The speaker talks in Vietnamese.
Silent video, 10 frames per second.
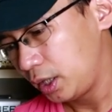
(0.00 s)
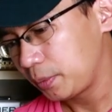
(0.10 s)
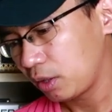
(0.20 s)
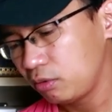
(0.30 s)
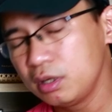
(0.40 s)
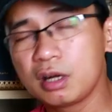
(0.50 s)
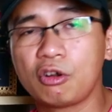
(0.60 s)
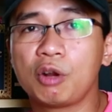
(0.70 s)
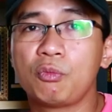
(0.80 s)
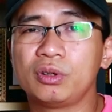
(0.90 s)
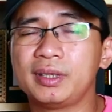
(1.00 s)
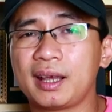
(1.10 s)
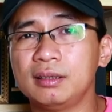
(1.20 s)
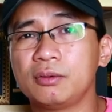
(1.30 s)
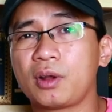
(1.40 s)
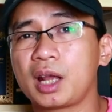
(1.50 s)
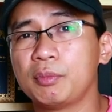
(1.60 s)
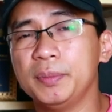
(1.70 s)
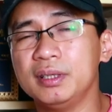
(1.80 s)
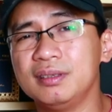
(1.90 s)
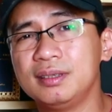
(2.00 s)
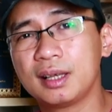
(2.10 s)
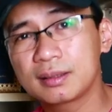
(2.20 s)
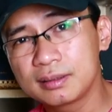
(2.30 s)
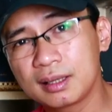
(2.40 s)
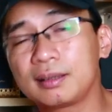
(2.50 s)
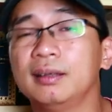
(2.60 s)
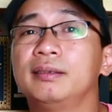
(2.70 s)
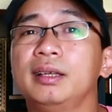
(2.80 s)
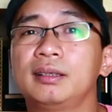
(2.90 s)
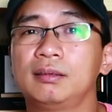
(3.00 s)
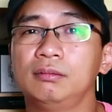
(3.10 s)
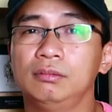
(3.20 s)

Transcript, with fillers: Tiếp theo nữa đó là một nhà nước hoa mà mình rất là thích